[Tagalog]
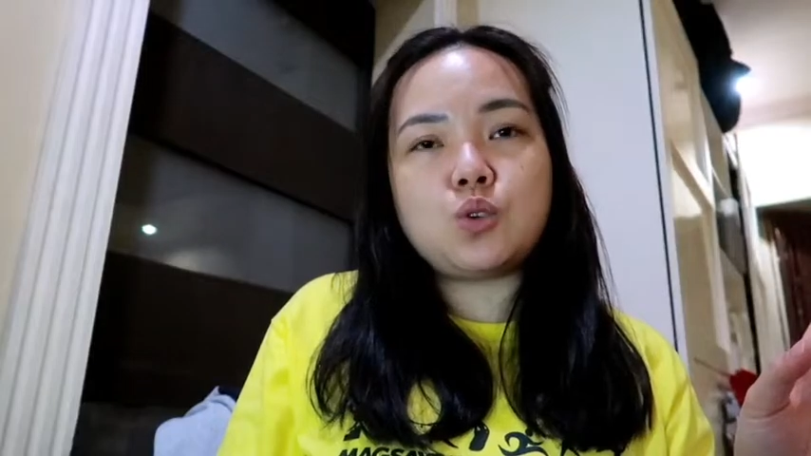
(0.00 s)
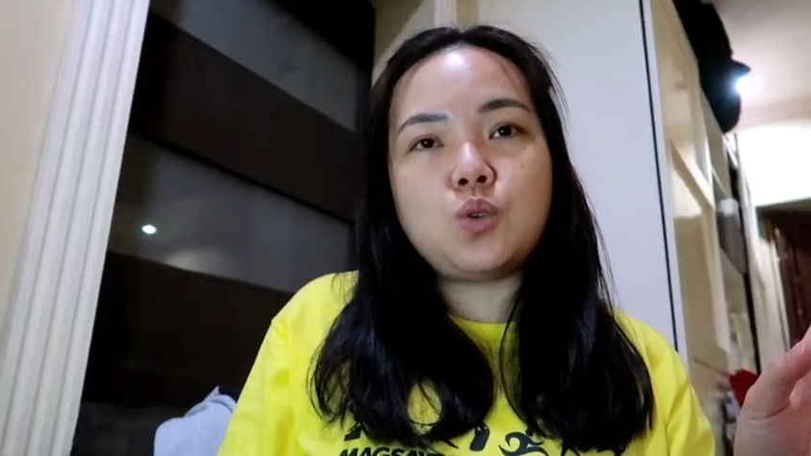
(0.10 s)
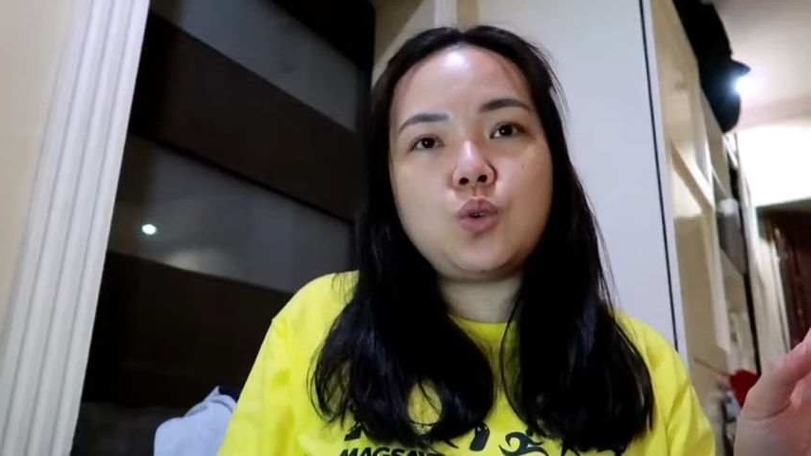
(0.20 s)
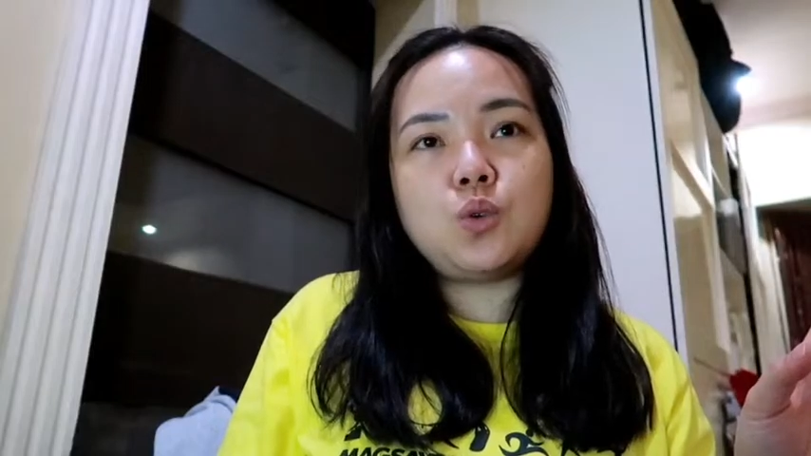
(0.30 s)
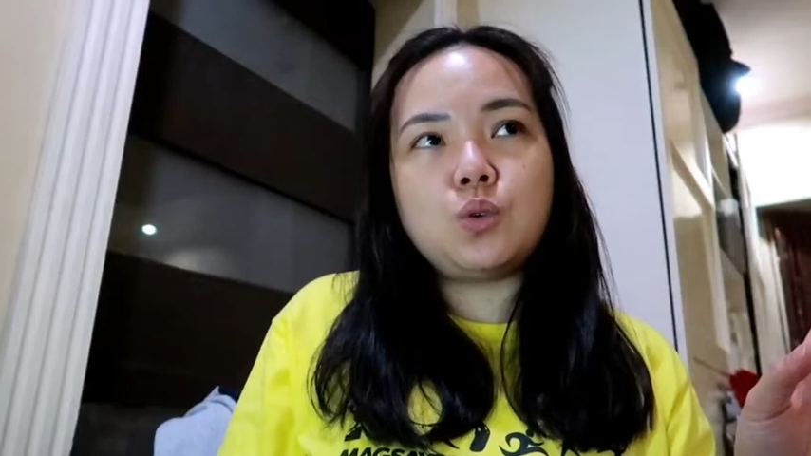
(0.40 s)

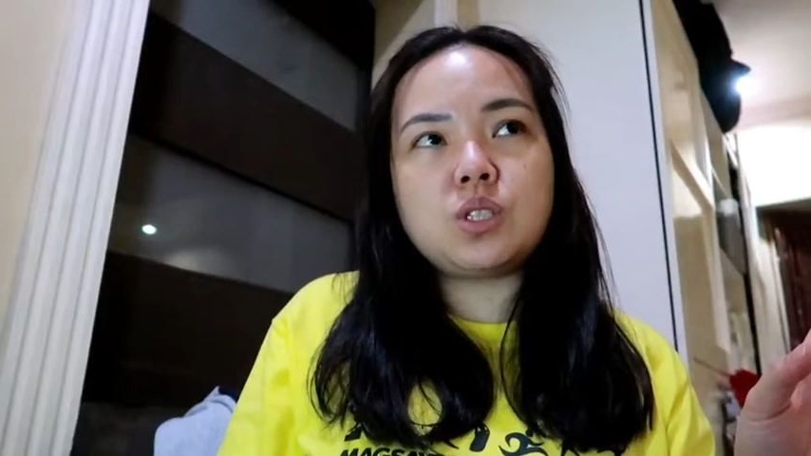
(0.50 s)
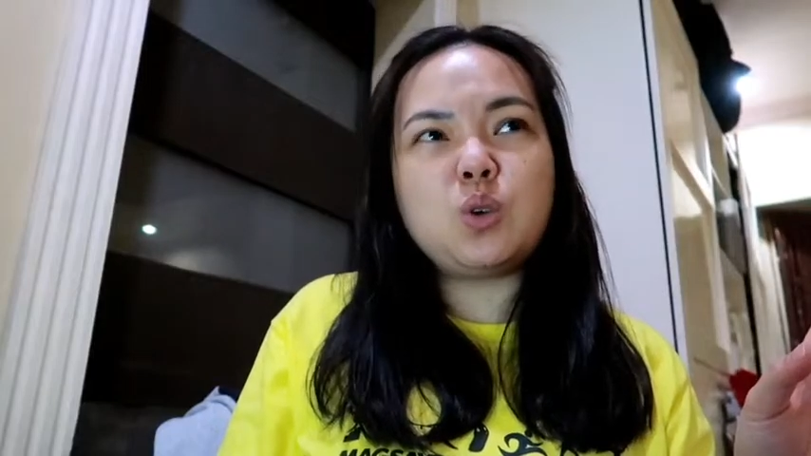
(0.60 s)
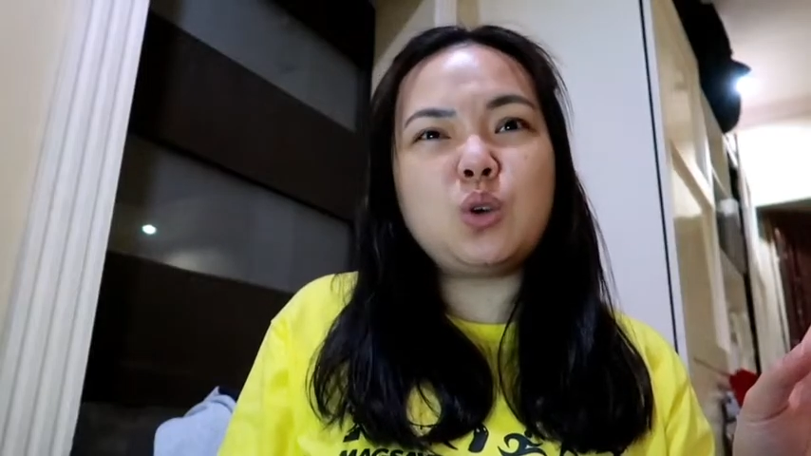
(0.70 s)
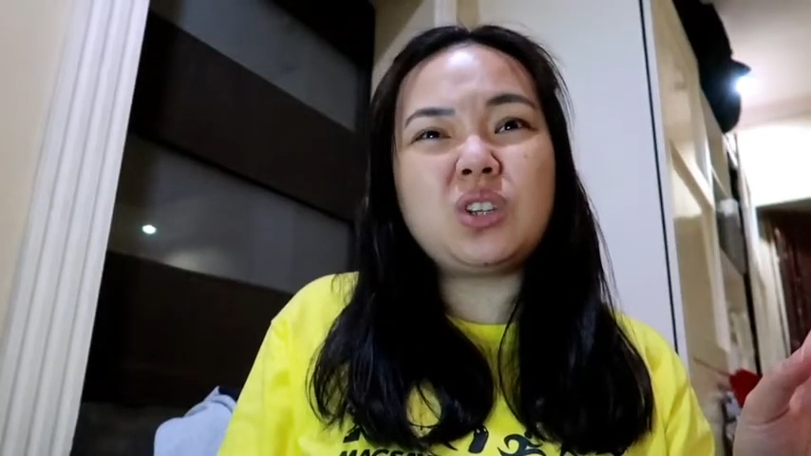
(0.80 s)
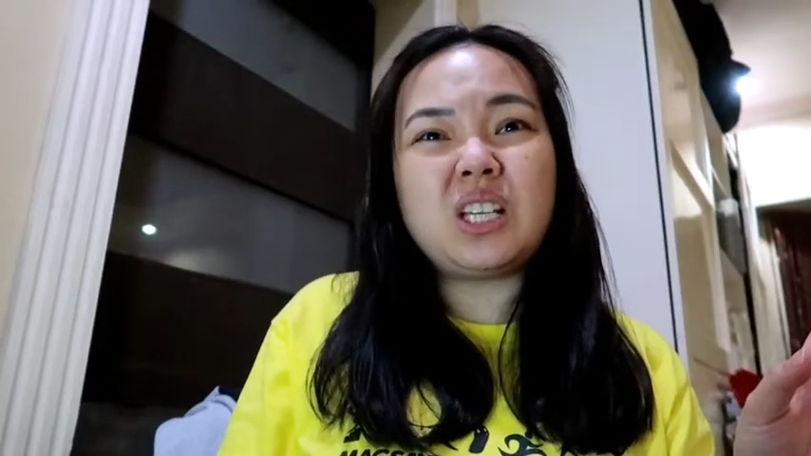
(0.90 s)
So,
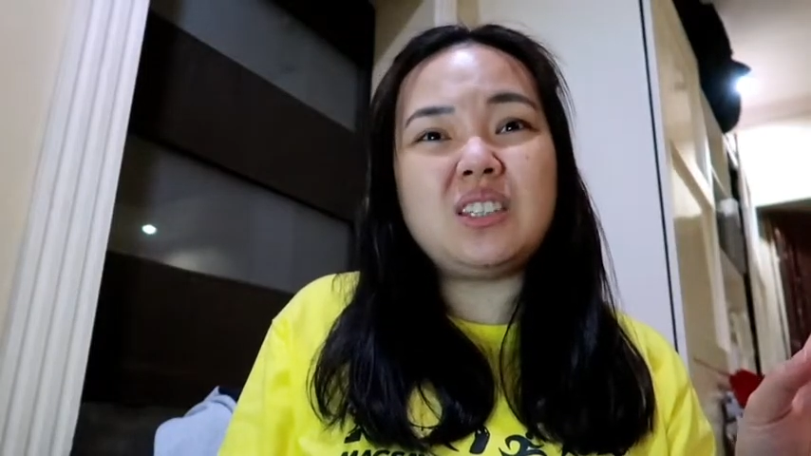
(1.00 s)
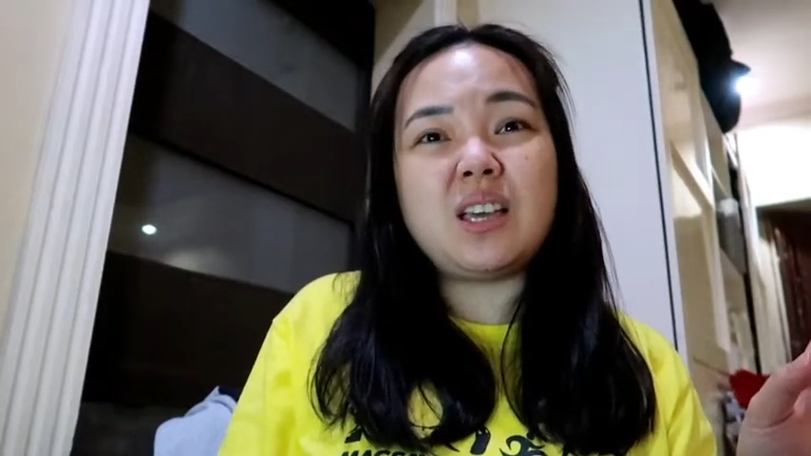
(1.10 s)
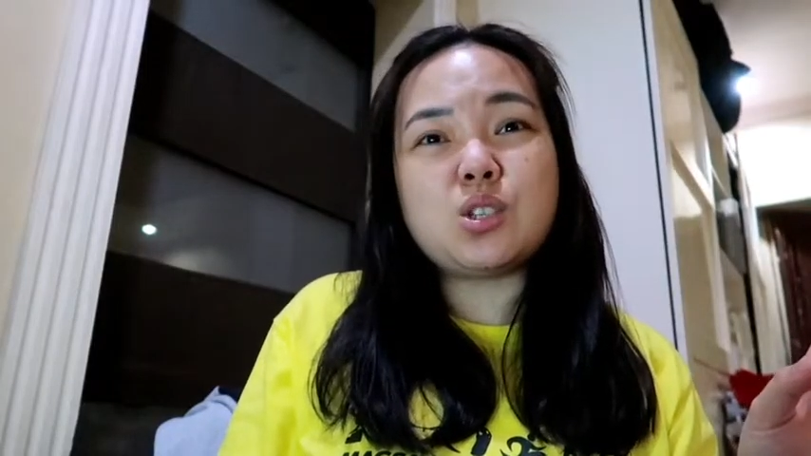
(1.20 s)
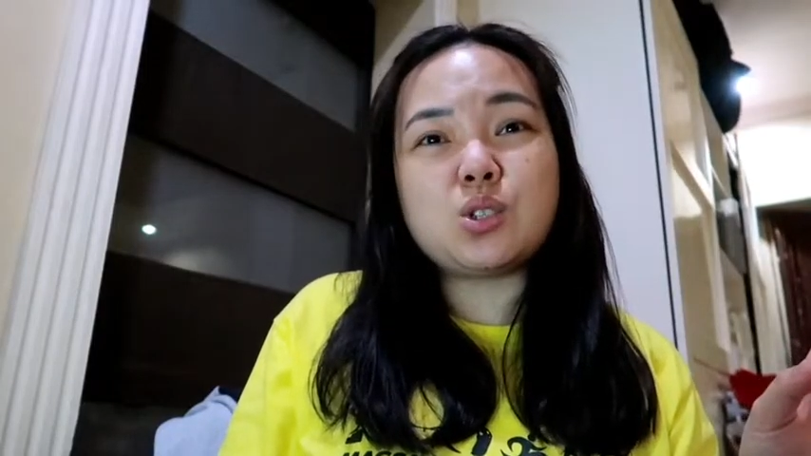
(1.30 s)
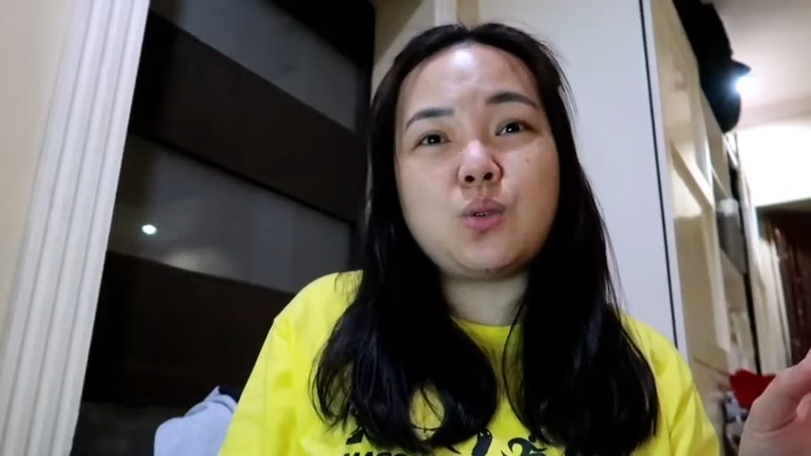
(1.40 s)
siguro 3
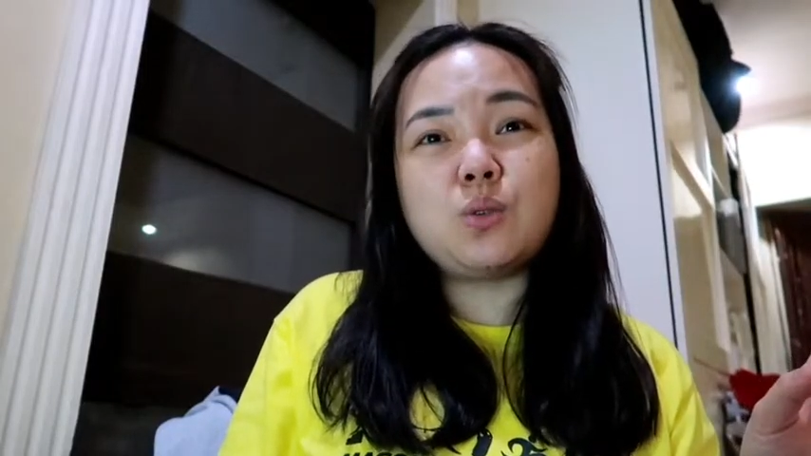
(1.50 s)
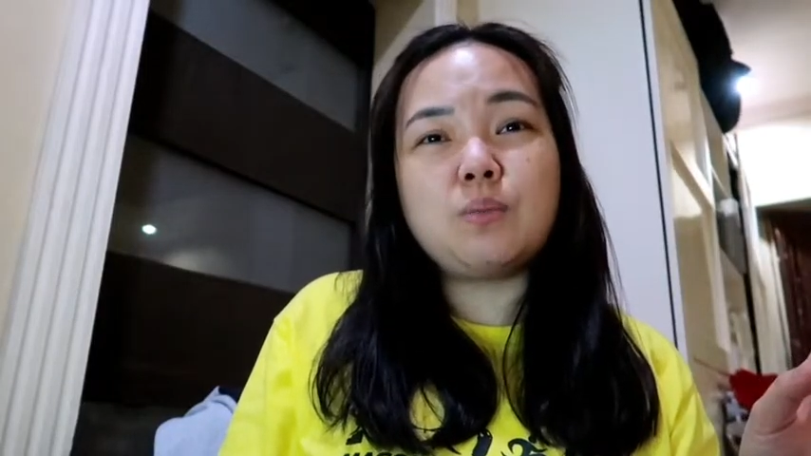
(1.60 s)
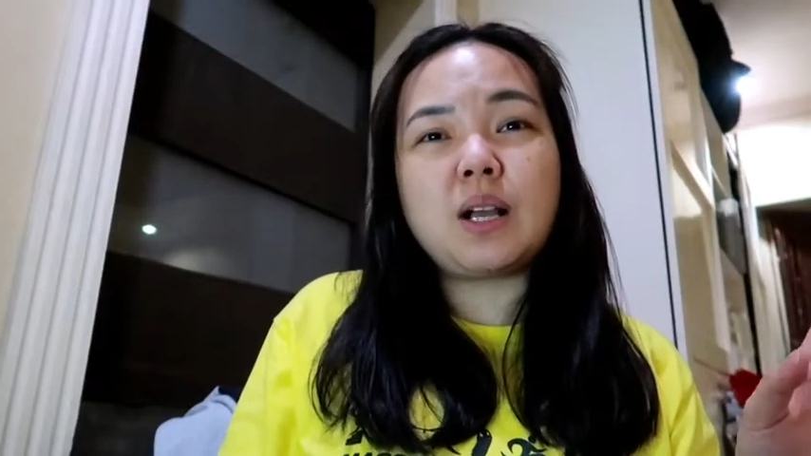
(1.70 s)
days tong